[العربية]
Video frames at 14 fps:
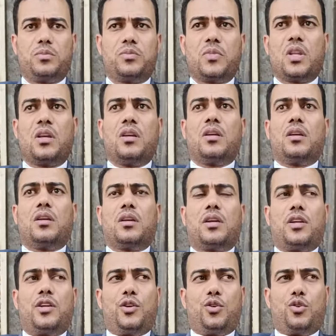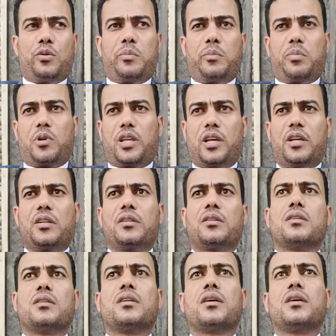اهلا بيك اليوم كان
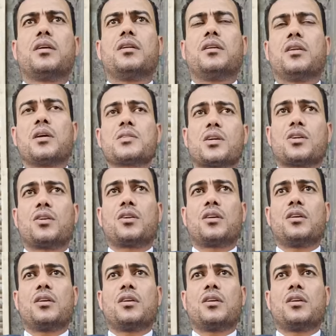نظر